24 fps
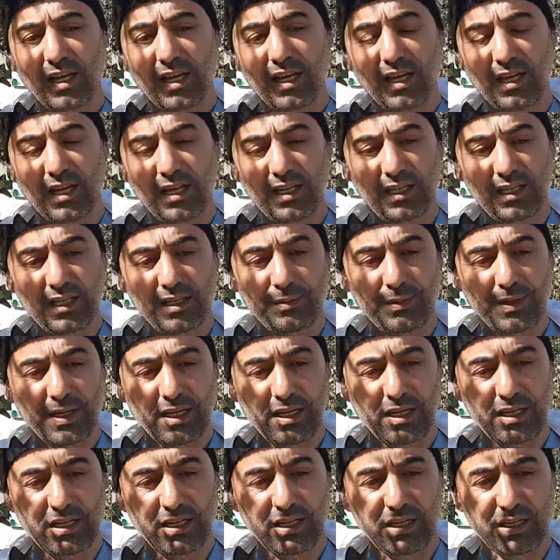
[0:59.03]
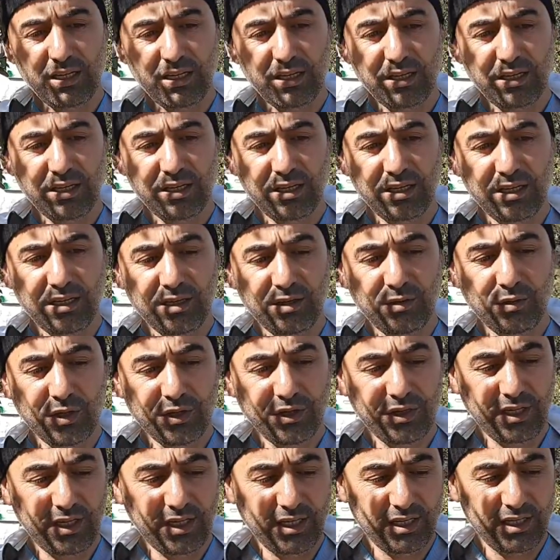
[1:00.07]
هلا نحن
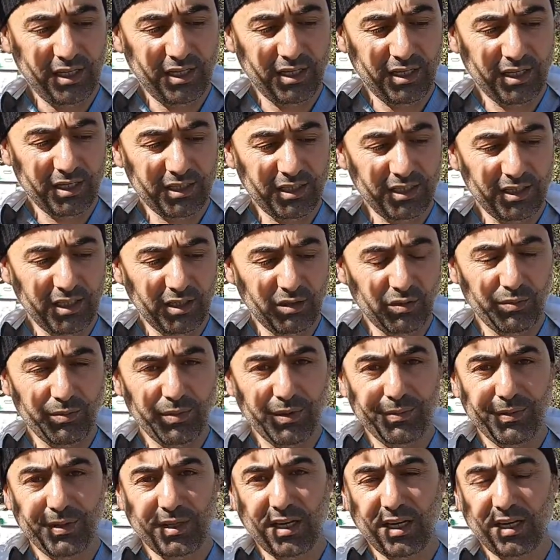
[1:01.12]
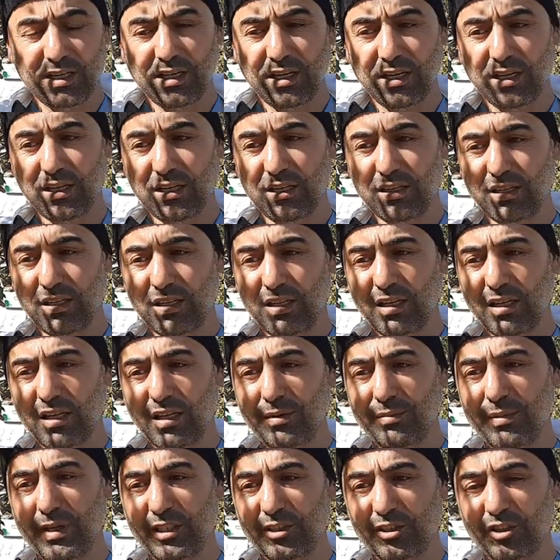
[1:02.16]
بهالوضع هلق يعني او ببدايه هاي
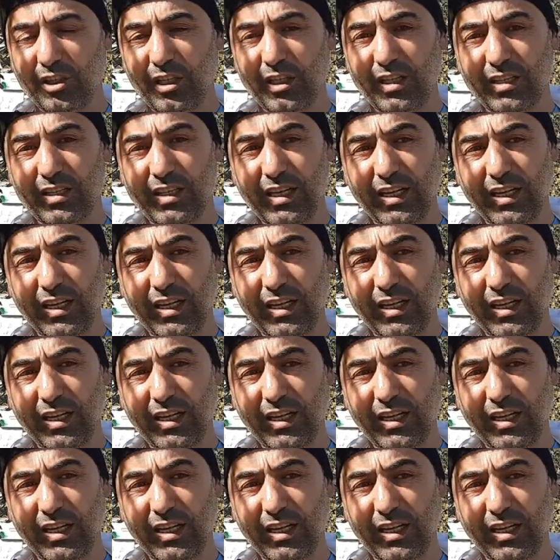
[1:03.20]
الانطلاقه بهالشهر